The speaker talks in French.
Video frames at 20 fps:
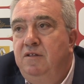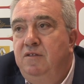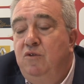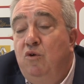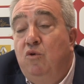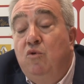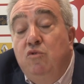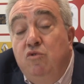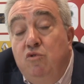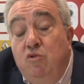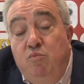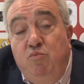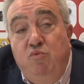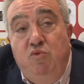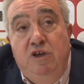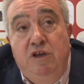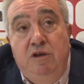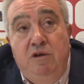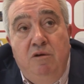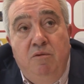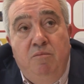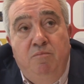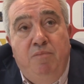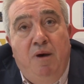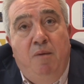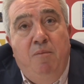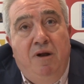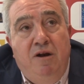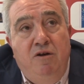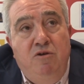Donc depuis
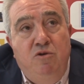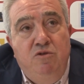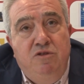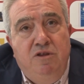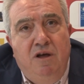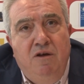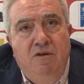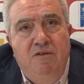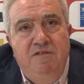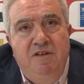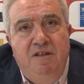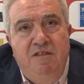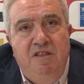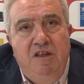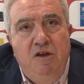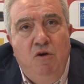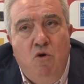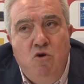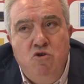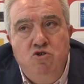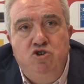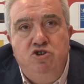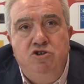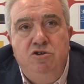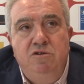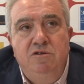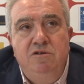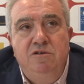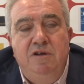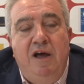pas mal de temps, on
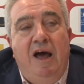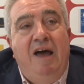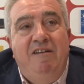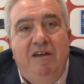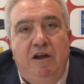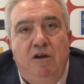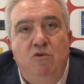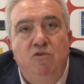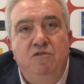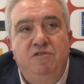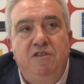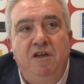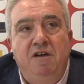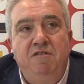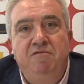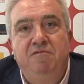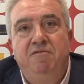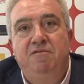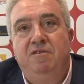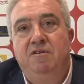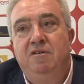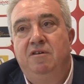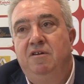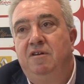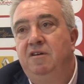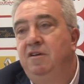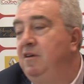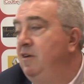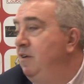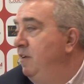s'interroge avec le staff,
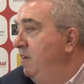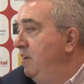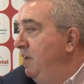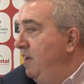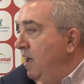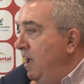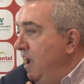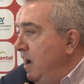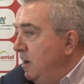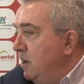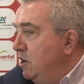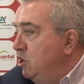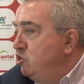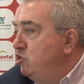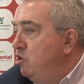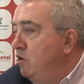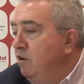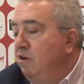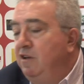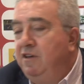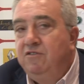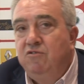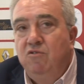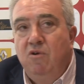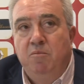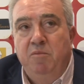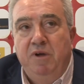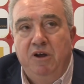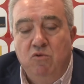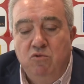avec des gens qui
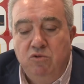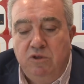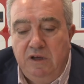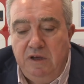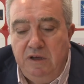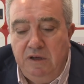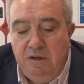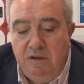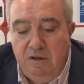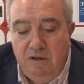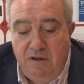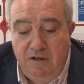sont à mes côtés,